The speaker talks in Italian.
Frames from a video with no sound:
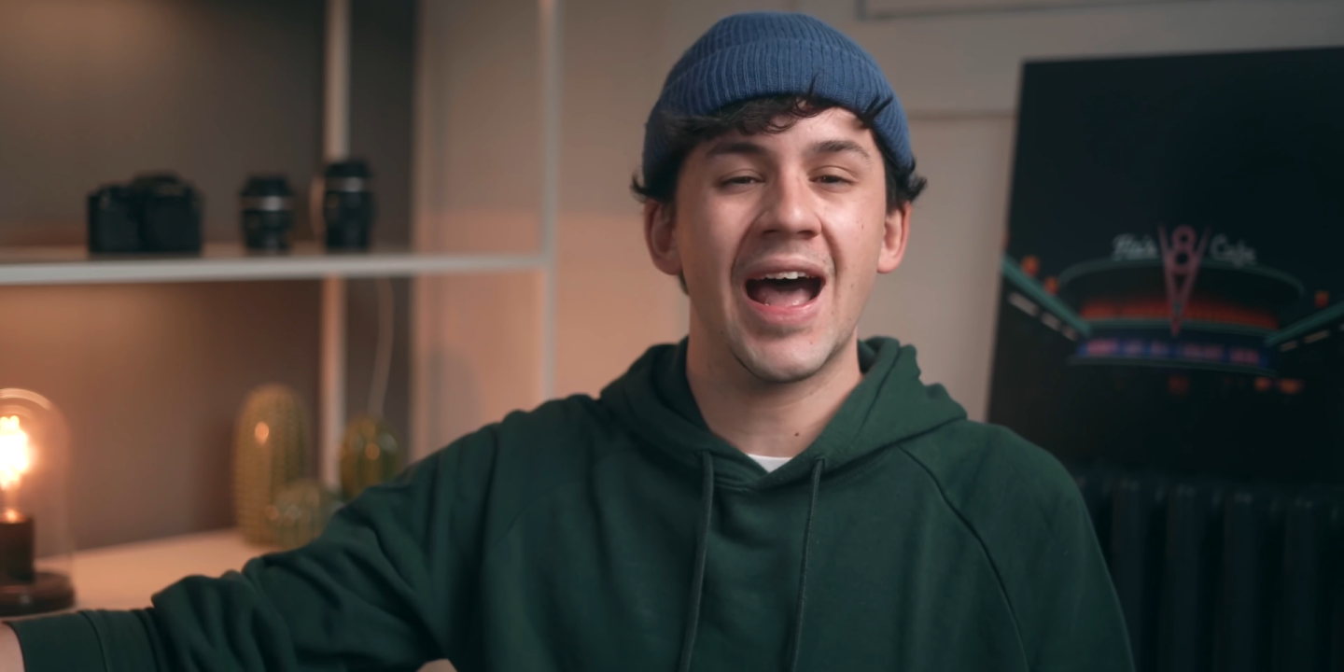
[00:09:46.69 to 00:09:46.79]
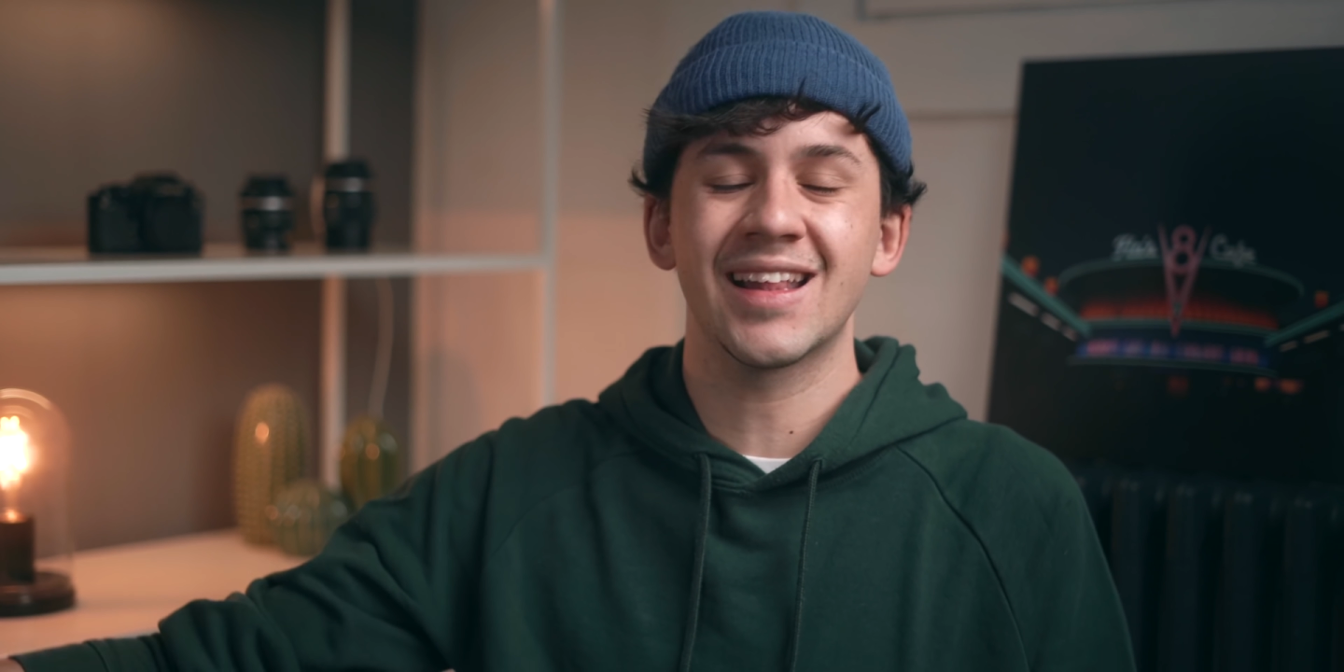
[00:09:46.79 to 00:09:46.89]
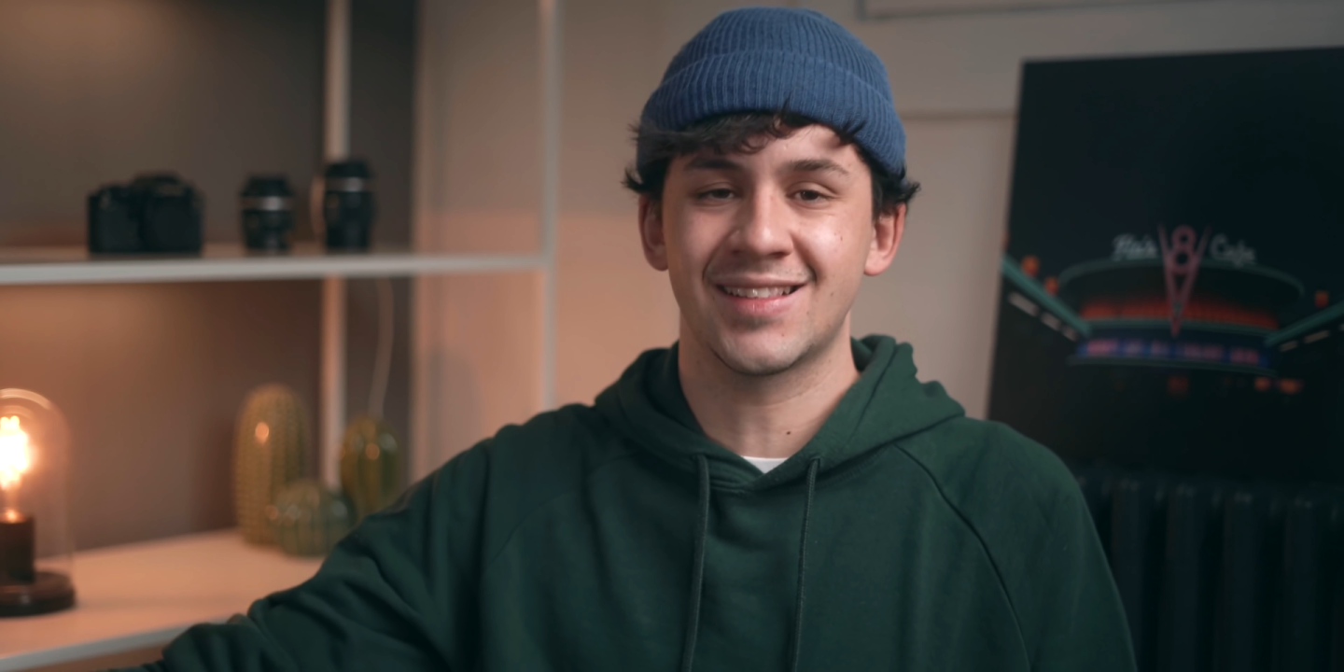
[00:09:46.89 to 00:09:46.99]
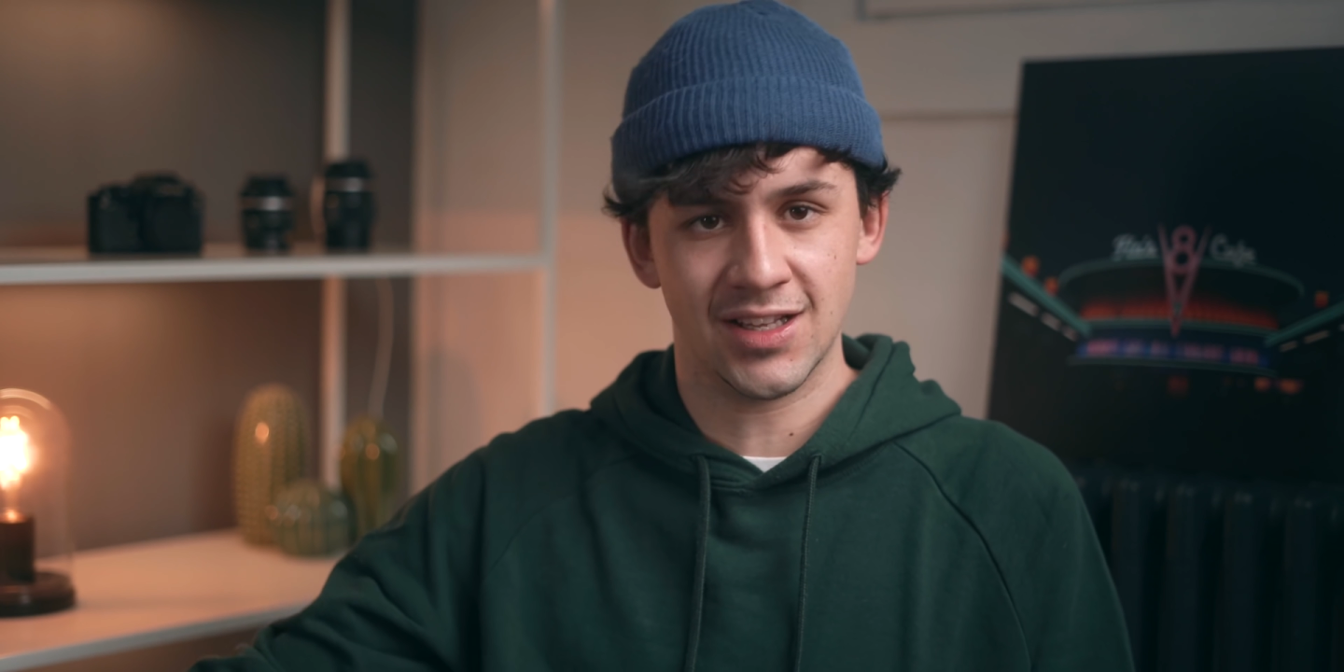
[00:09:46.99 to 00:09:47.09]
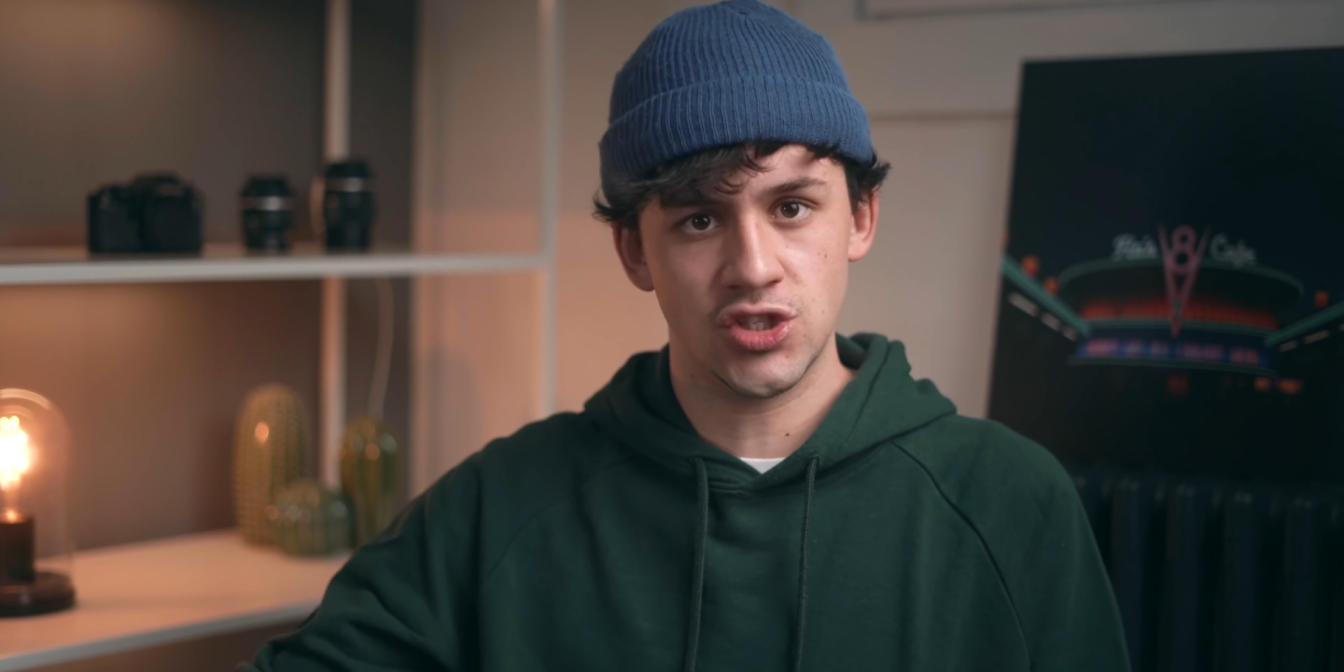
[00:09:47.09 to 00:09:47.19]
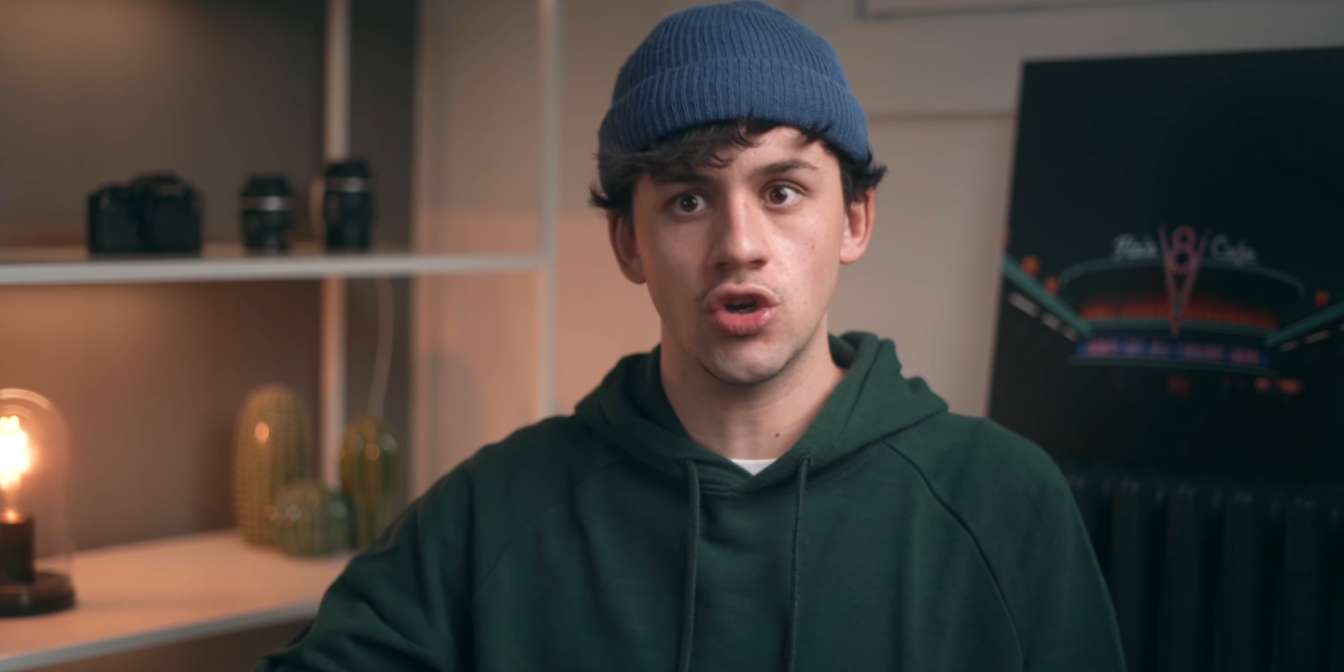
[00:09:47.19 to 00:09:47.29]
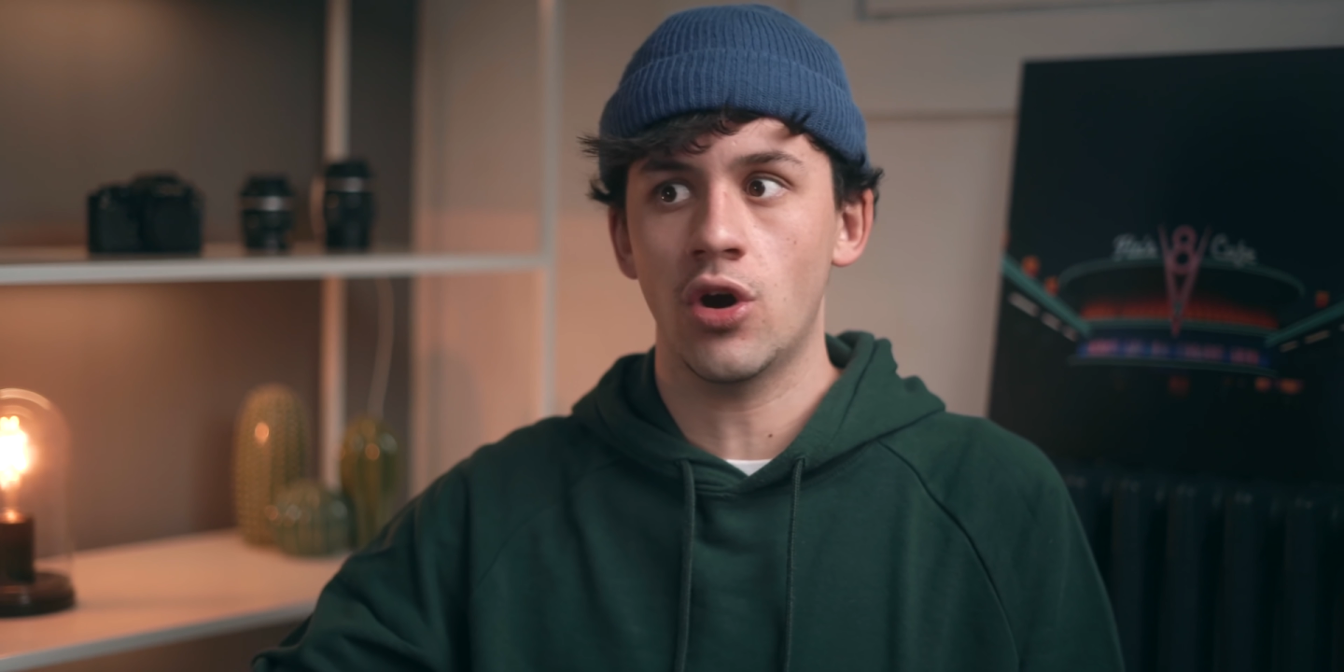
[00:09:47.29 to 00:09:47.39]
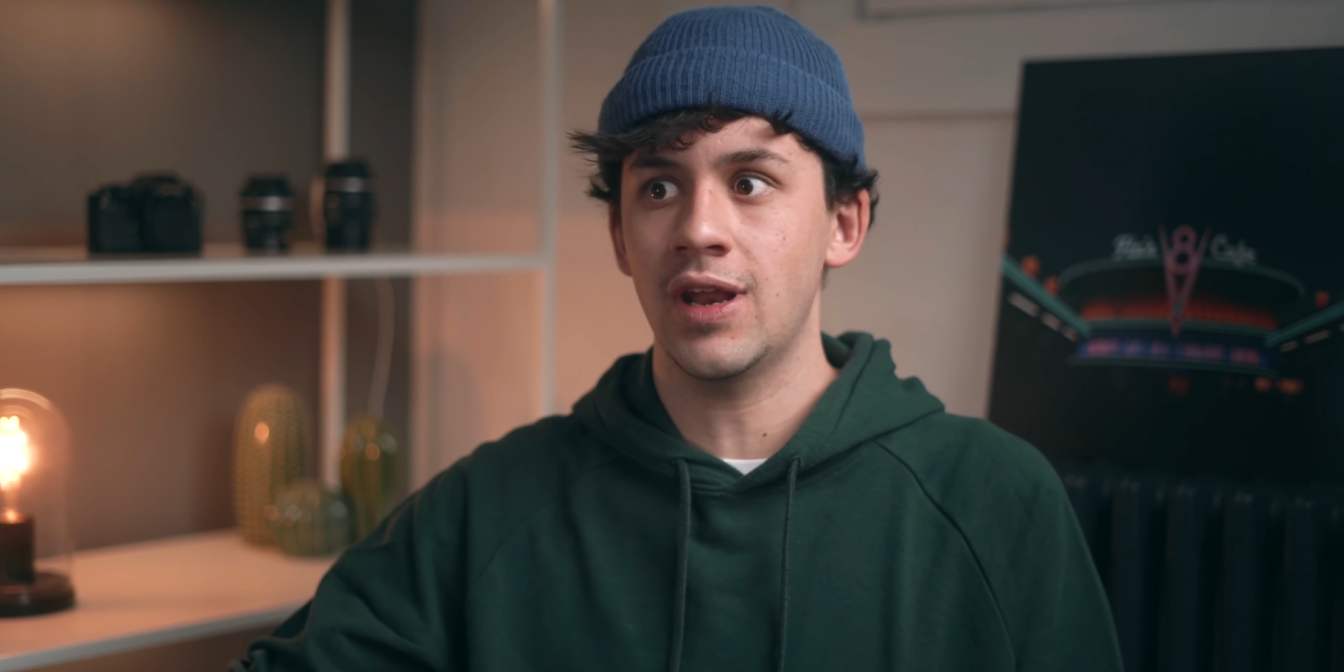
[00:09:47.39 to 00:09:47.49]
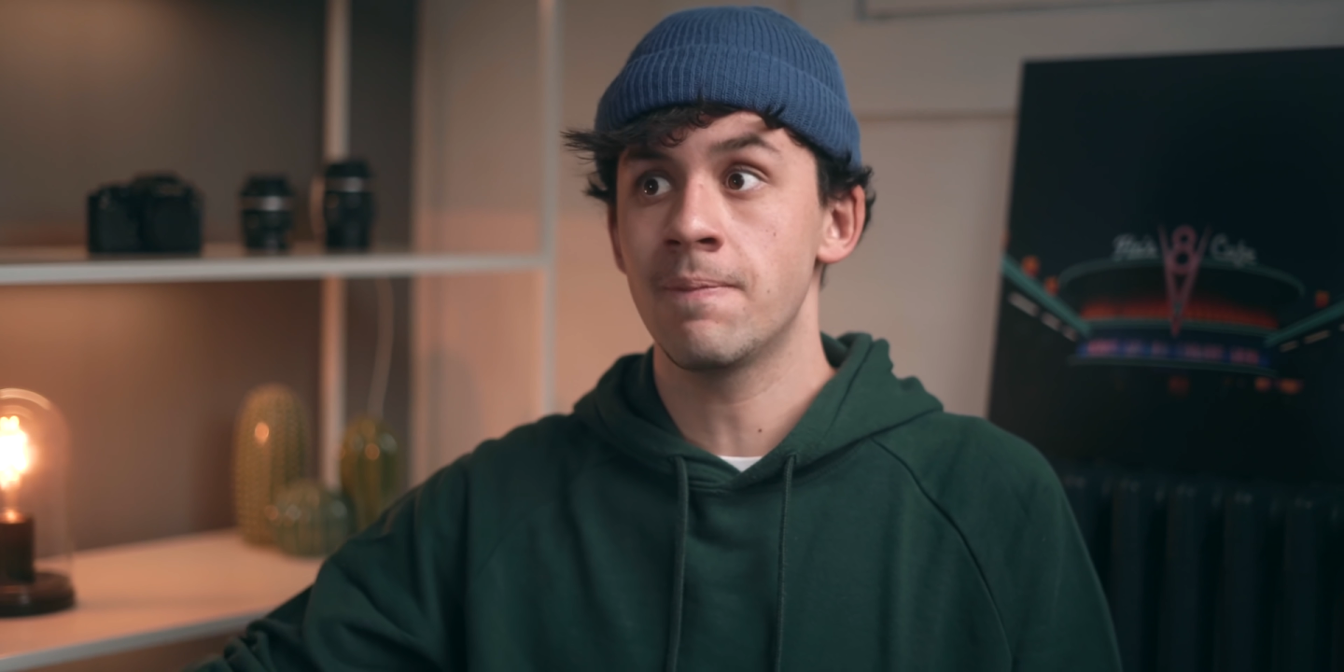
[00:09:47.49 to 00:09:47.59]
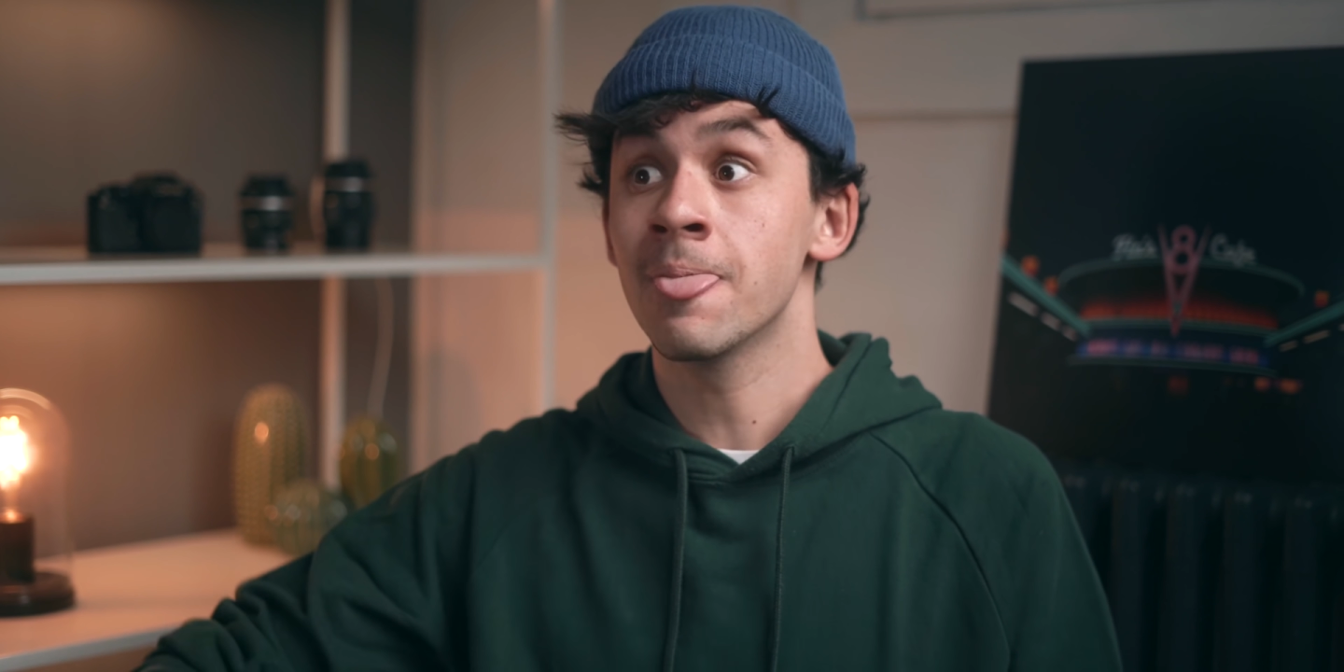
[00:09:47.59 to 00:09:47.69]

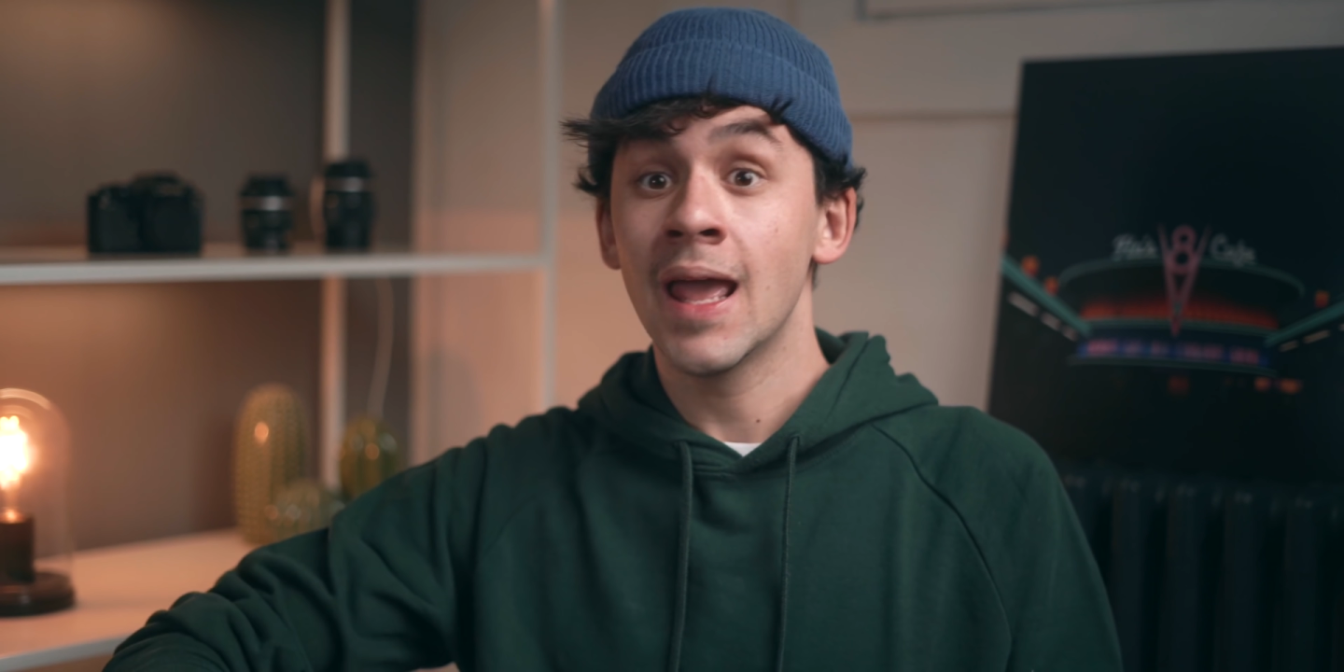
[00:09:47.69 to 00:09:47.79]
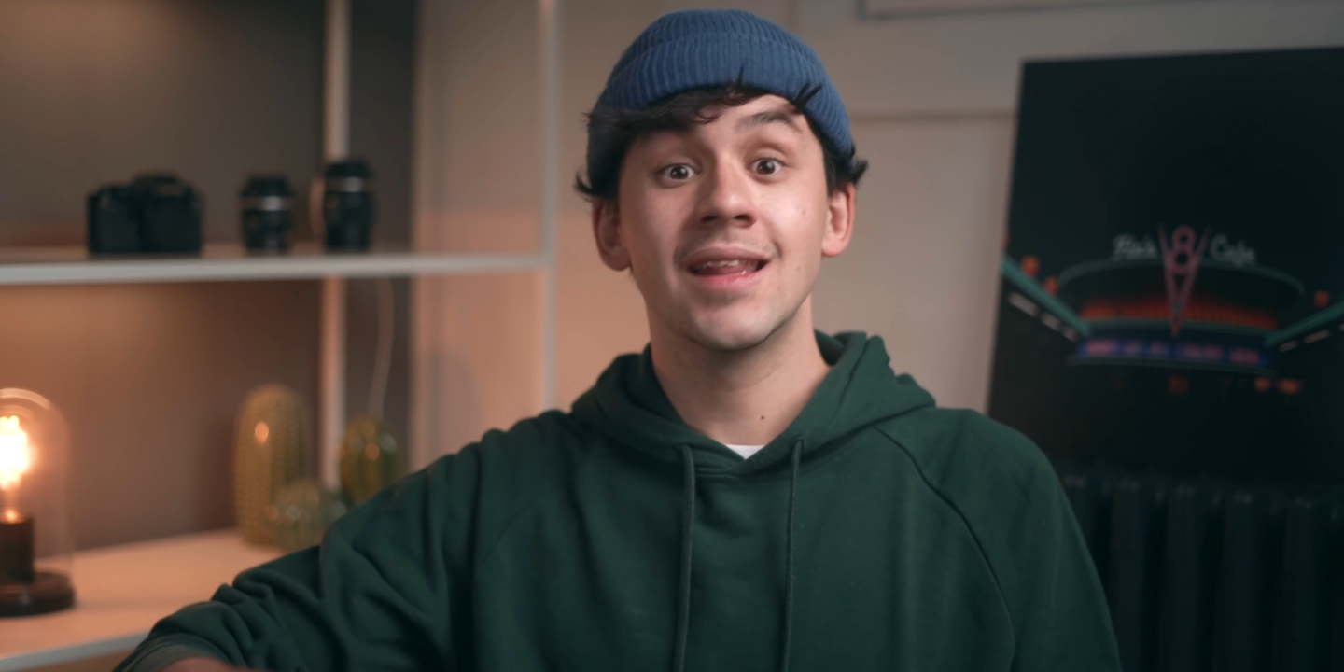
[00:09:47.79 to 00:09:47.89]
attrazione